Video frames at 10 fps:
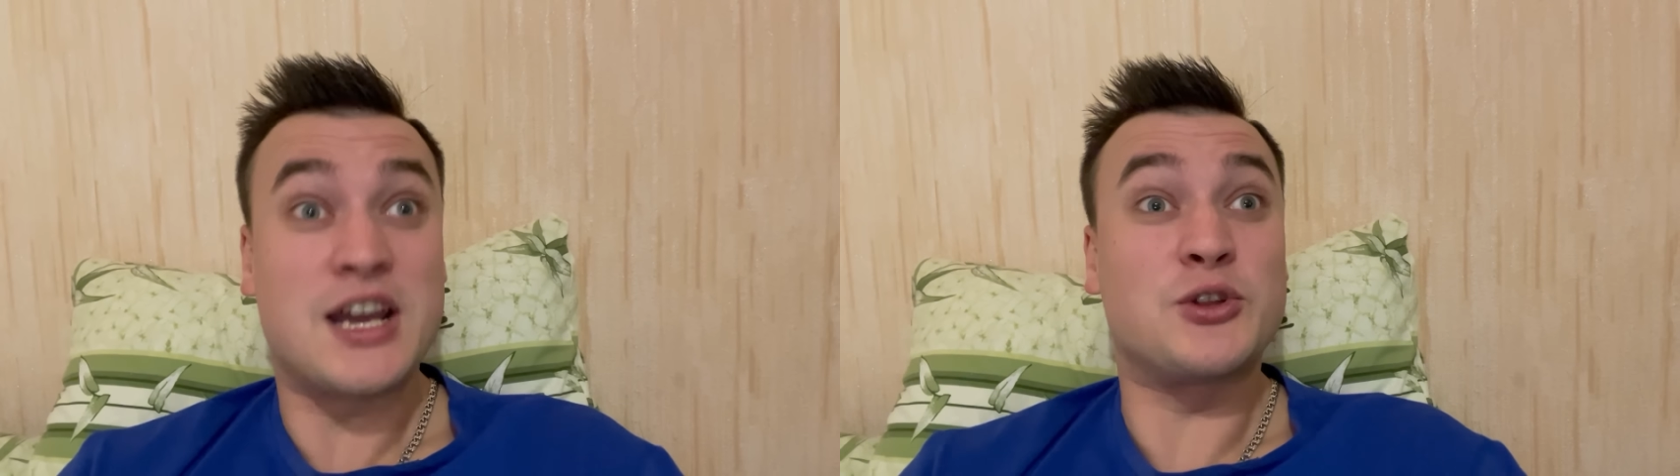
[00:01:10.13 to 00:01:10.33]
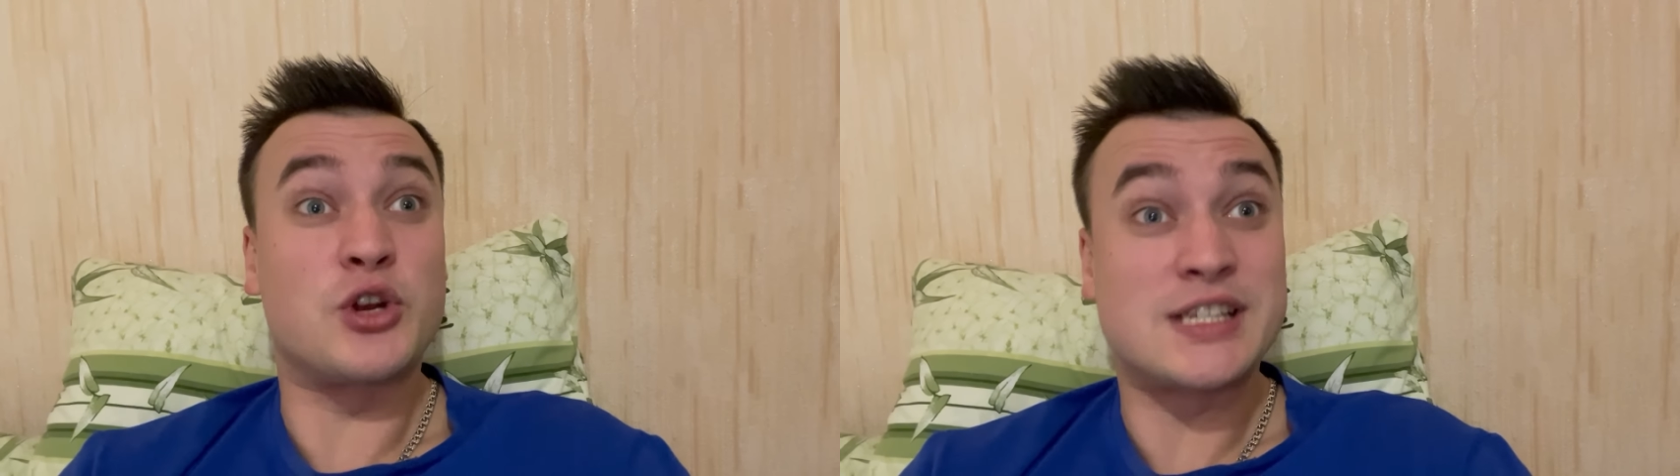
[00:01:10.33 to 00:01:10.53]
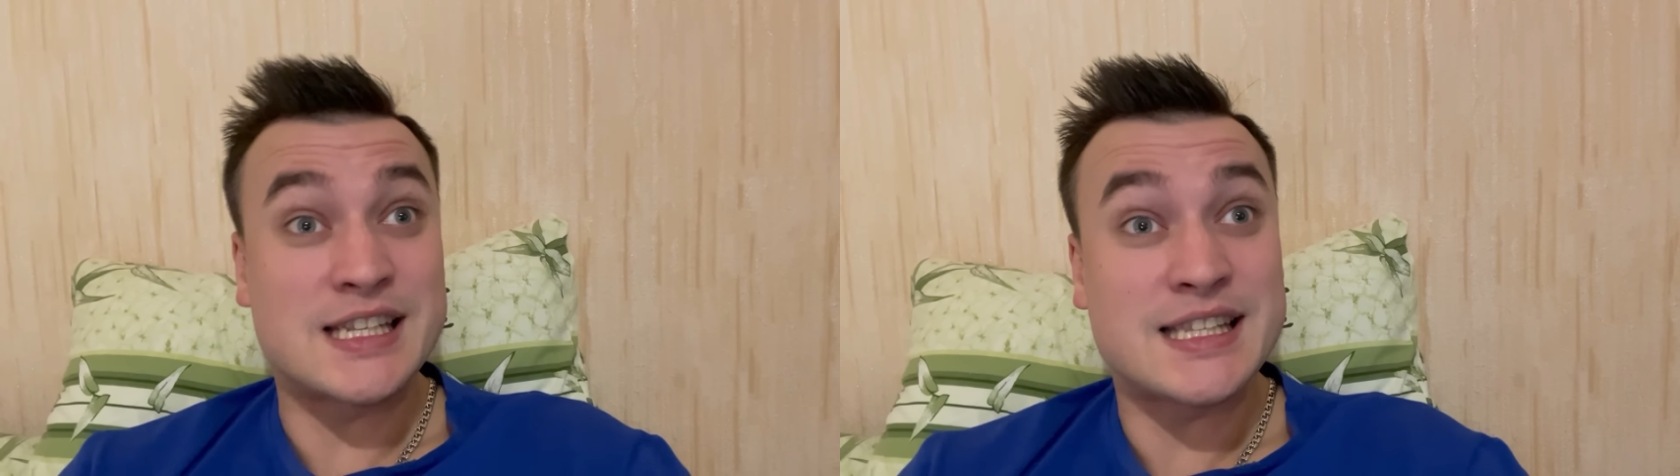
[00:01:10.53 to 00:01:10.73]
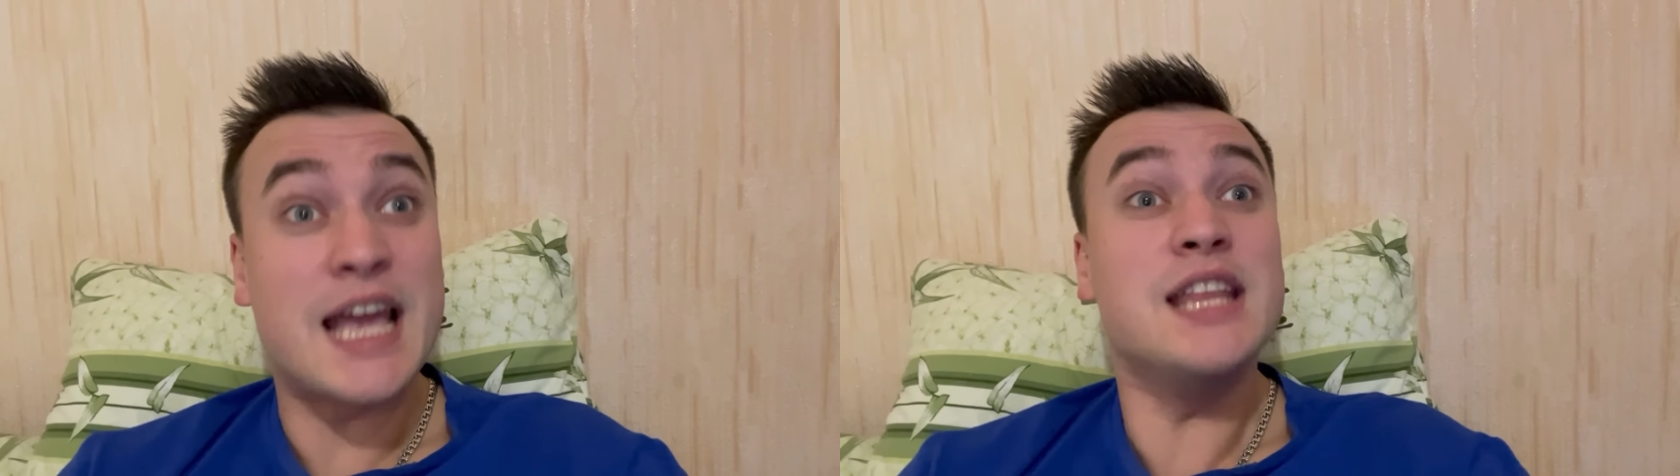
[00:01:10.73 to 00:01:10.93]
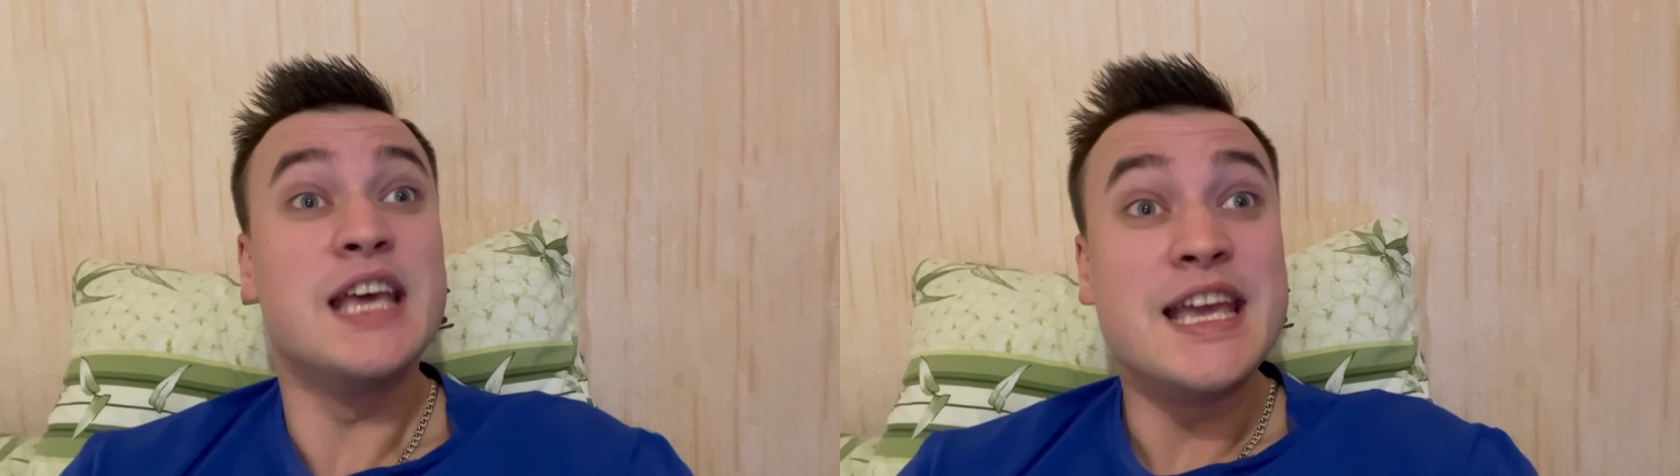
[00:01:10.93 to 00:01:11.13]
которая
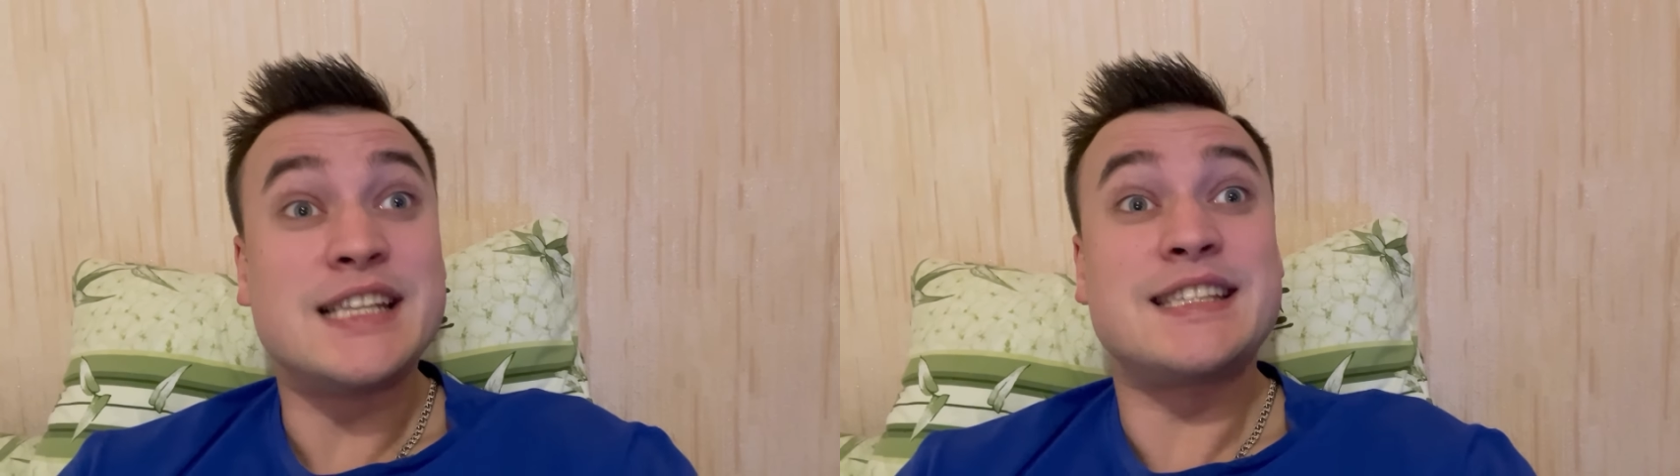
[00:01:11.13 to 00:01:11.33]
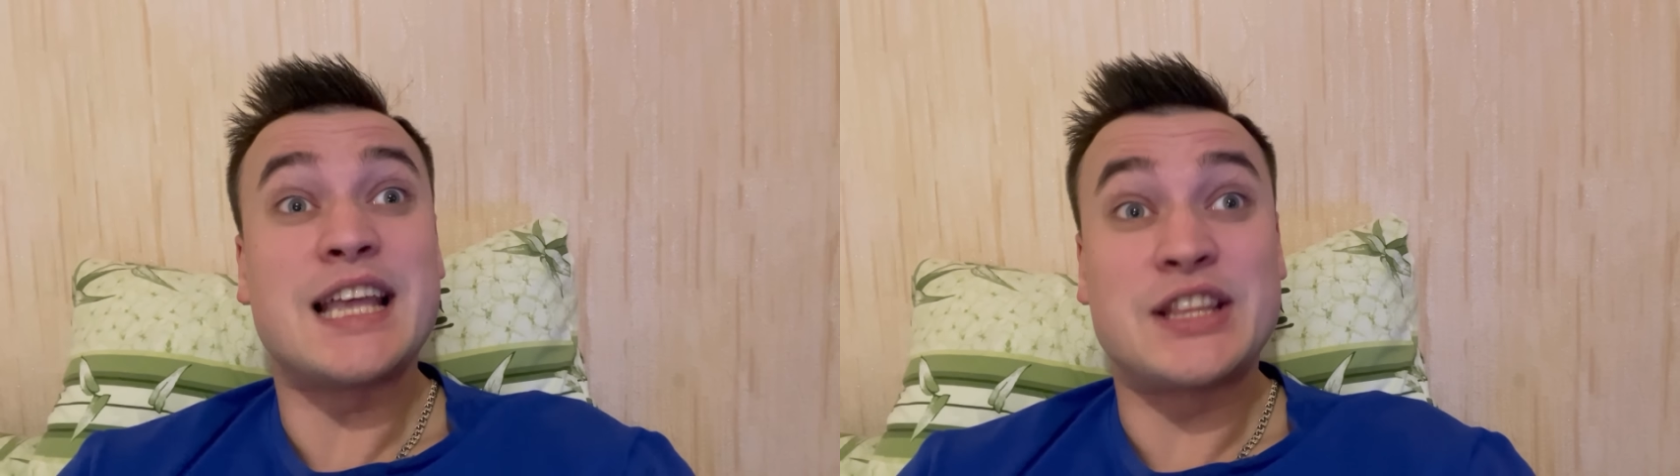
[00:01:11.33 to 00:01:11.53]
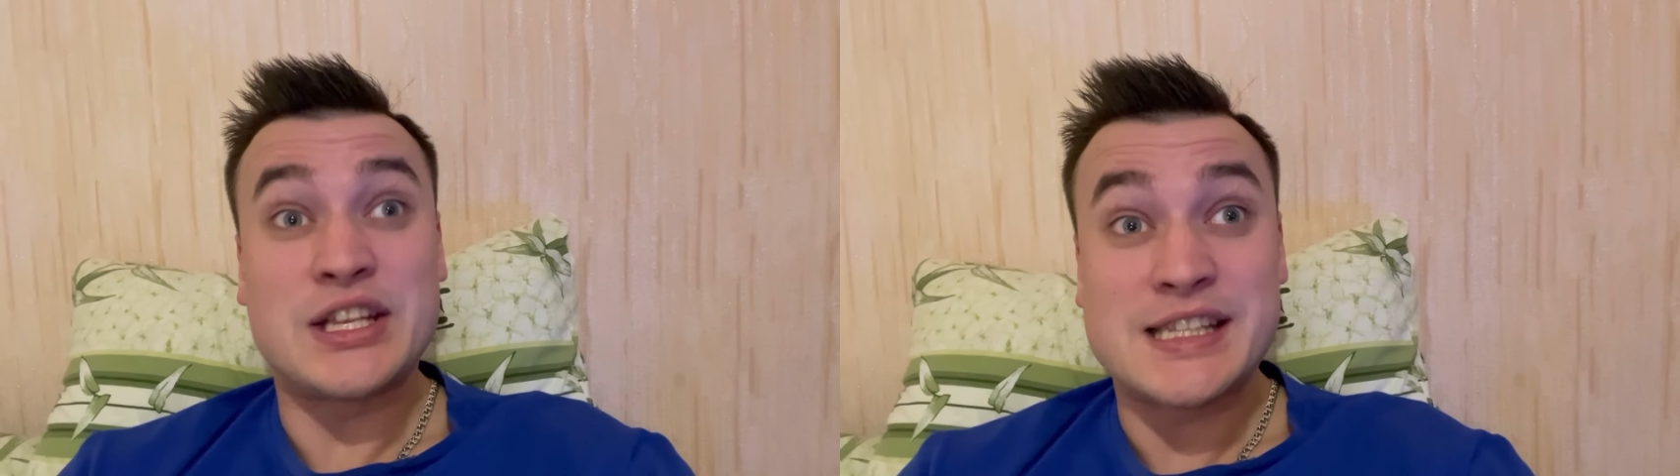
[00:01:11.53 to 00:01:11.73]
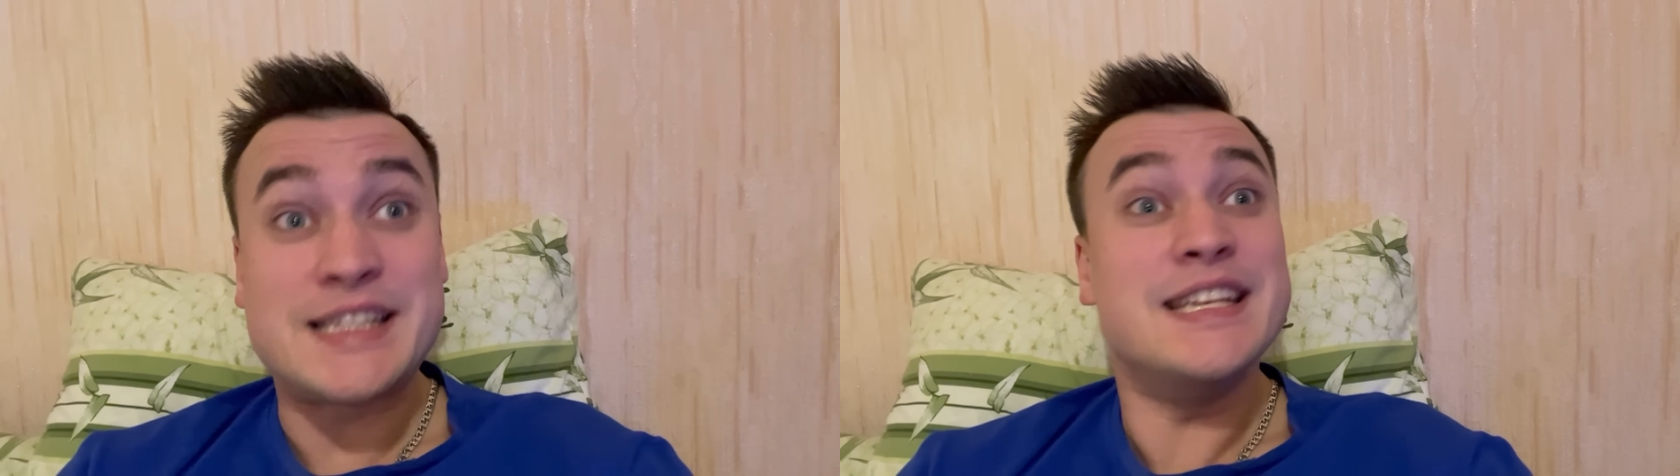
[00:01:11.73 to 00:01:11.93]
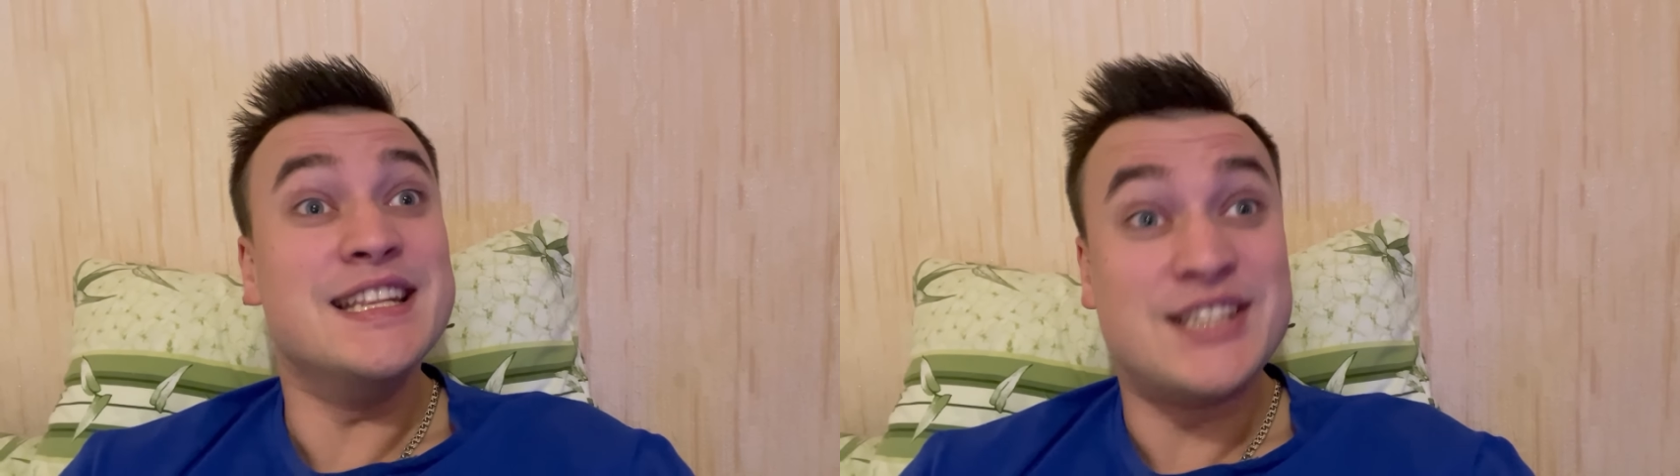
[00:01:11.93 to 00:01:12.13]
состоит из
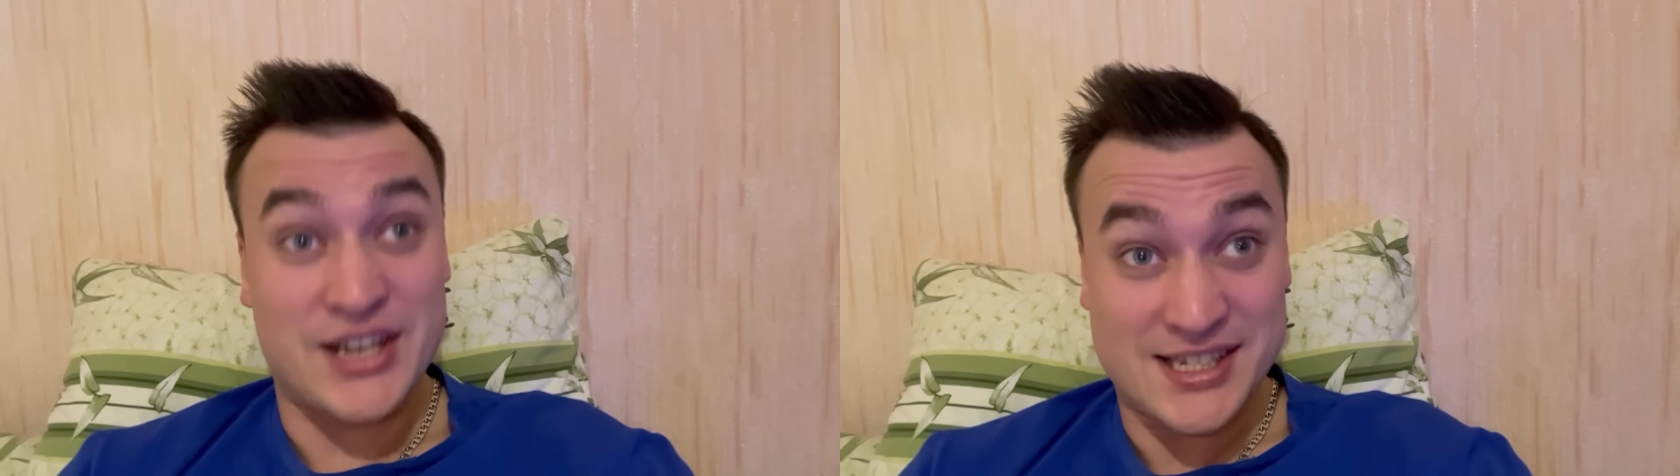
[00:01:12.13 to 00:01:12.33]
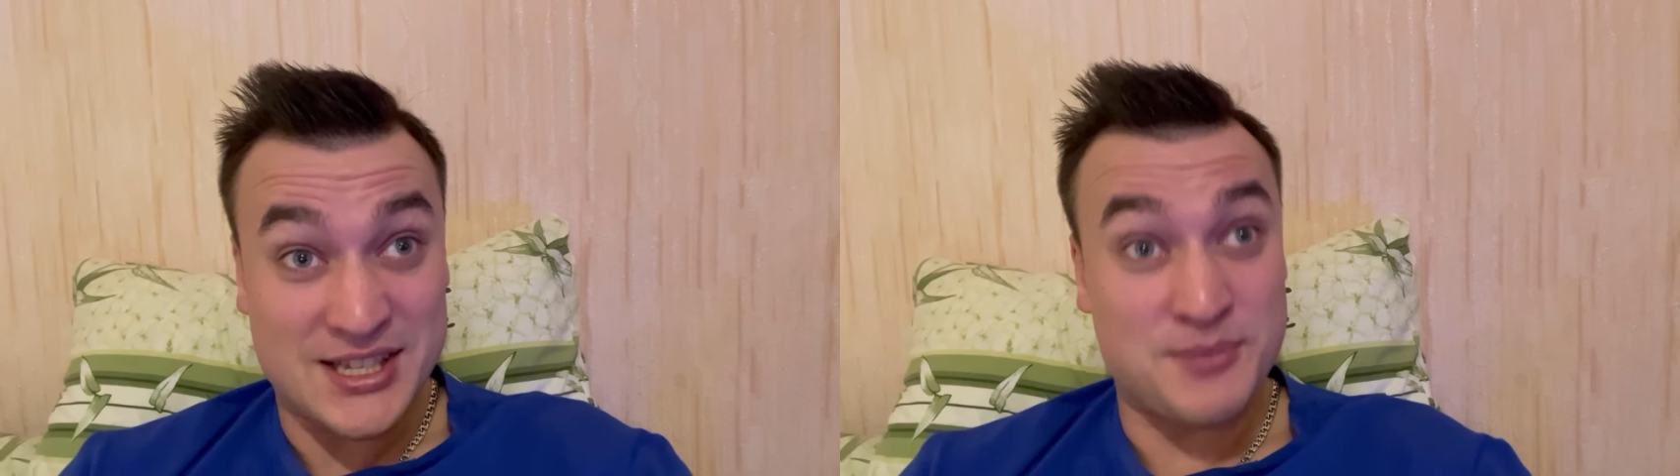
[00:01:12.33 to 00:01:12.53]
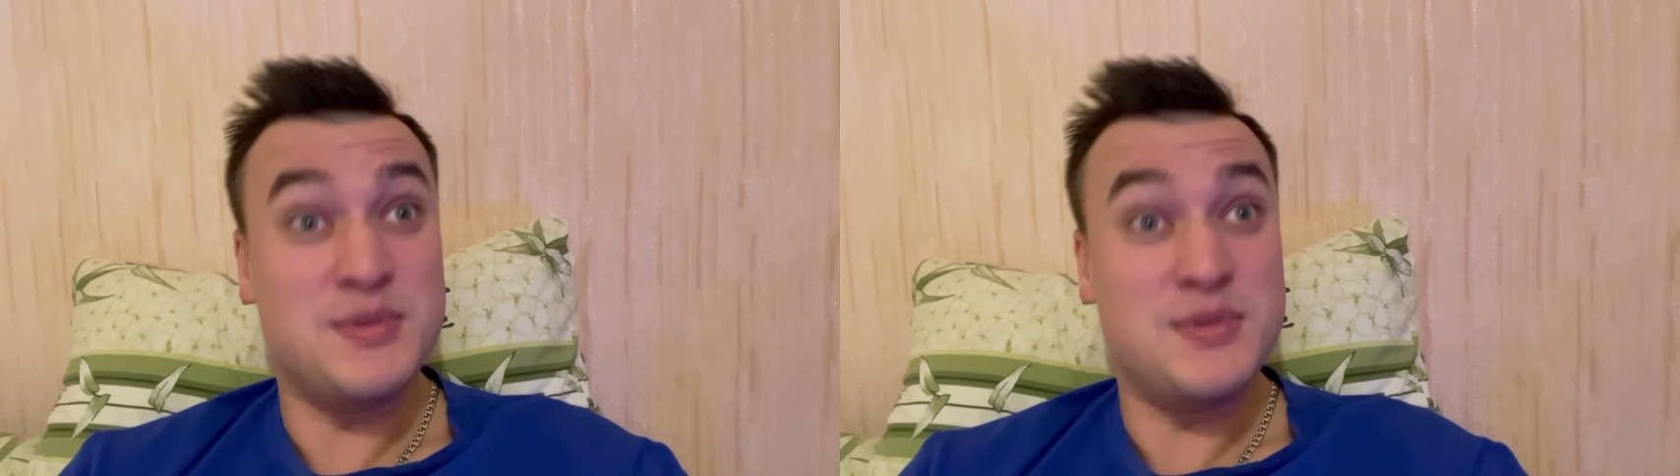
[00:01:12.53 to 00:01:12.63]
130 интересных